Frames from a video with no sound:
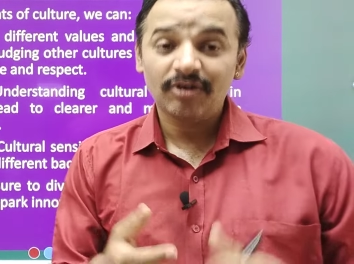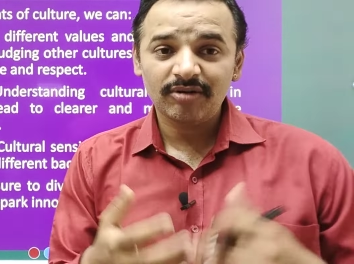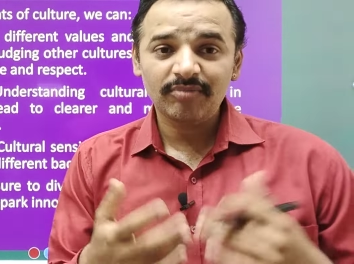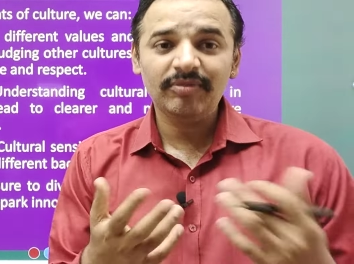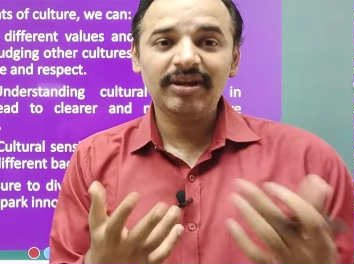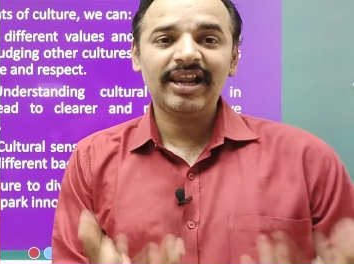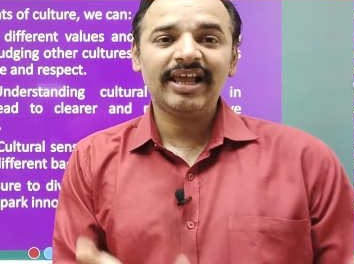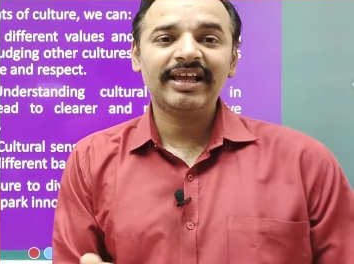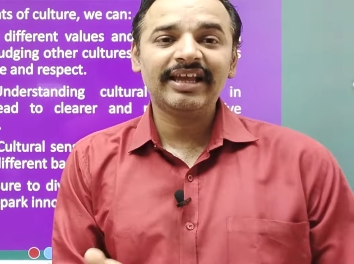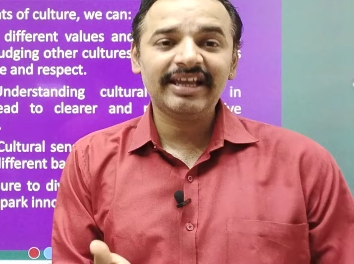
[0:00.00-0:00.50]

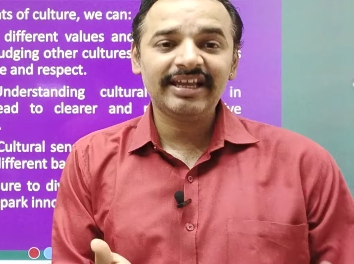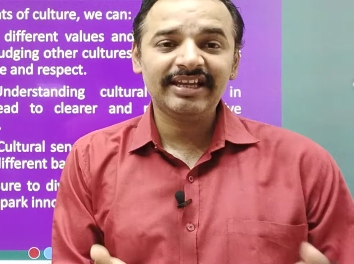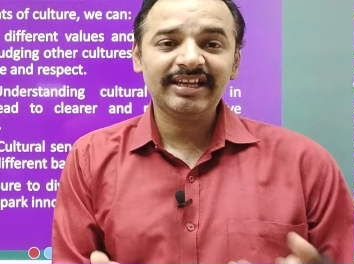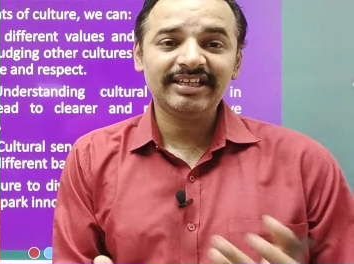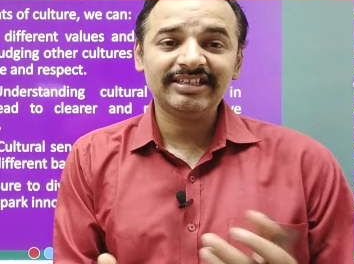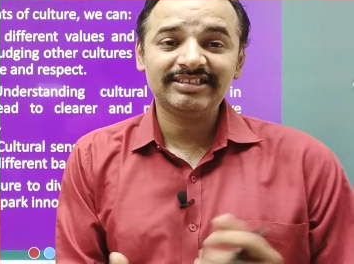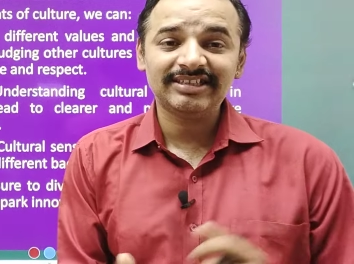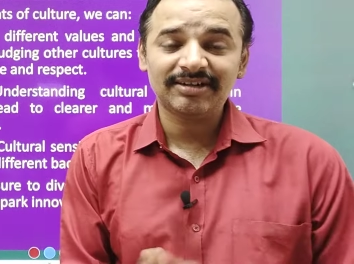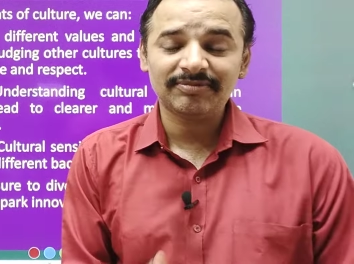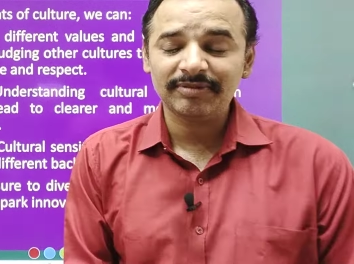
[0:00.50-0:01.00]
और मिलेंगे ही
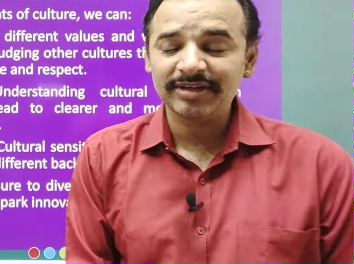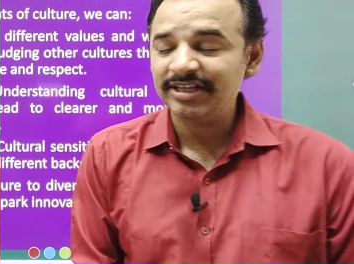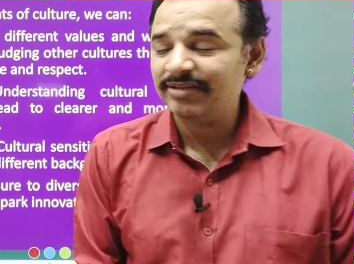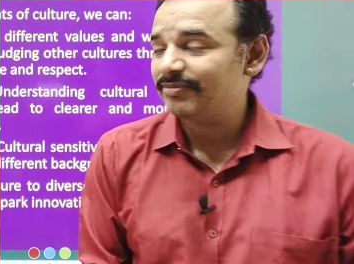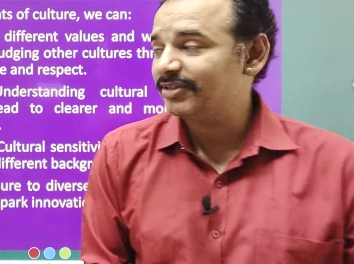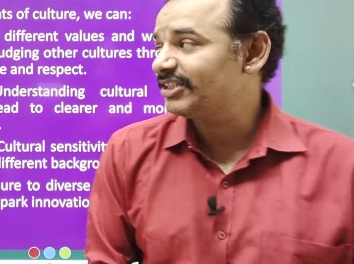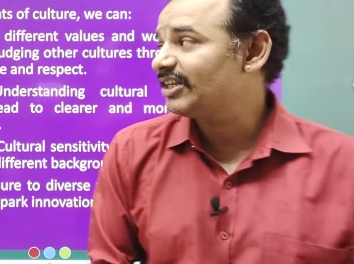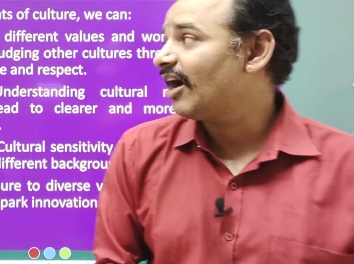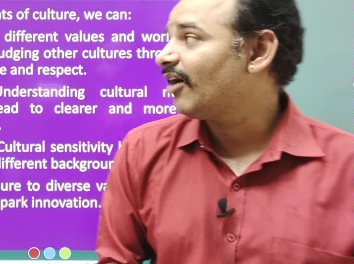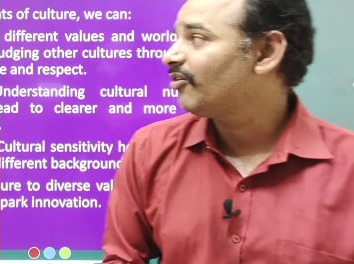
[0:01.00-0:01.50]
नहीं
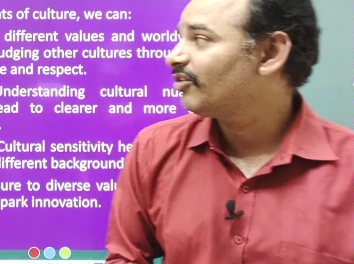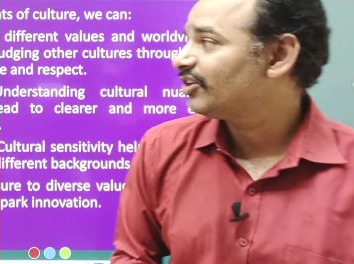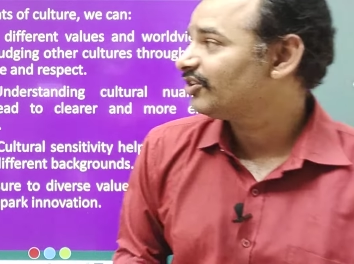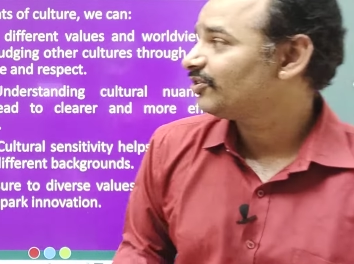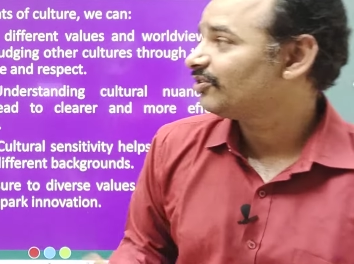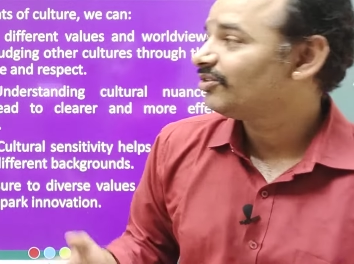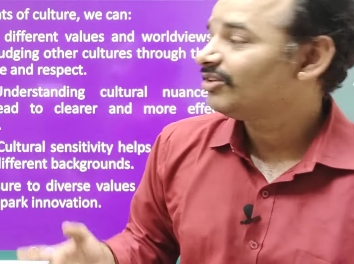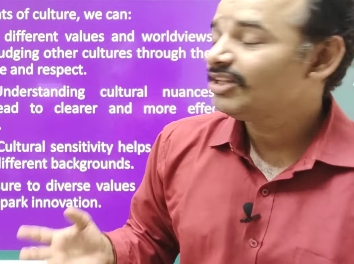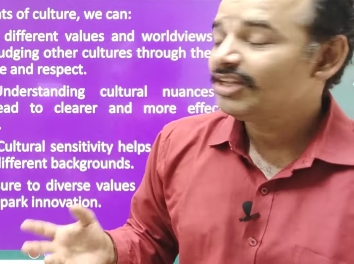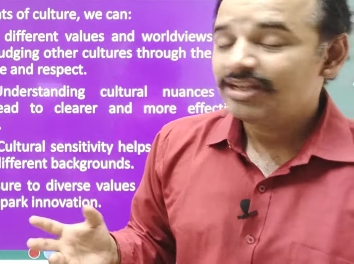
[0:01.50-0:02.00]
जर्मनी में
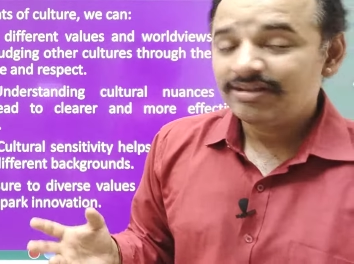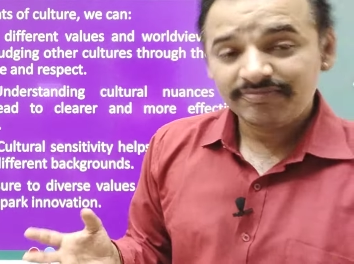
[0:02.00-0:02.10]
जाओगे तो